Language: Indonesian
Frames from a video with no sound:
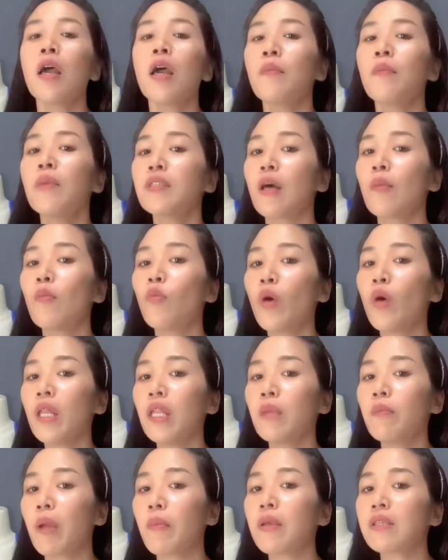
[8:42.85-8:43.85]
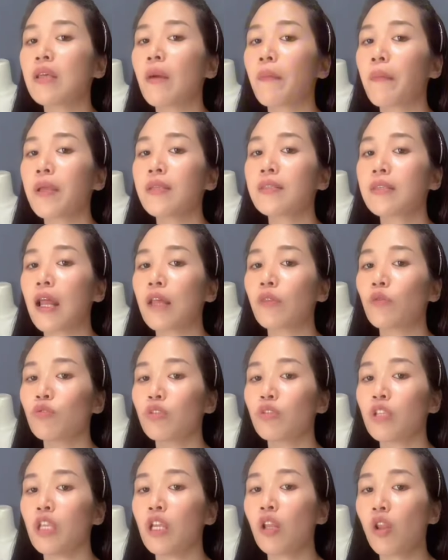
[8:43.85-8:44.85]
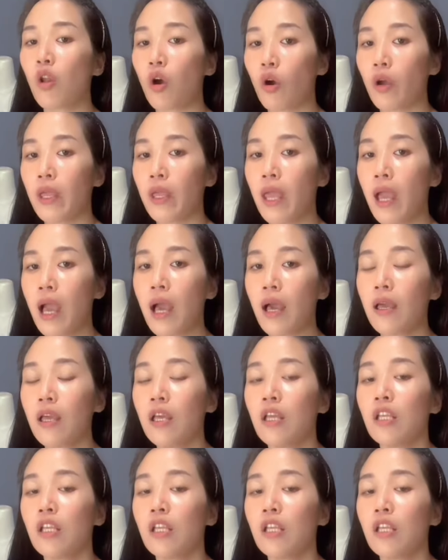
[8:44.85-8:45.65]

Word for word: bisa muat di BB sampai 100 kilo ya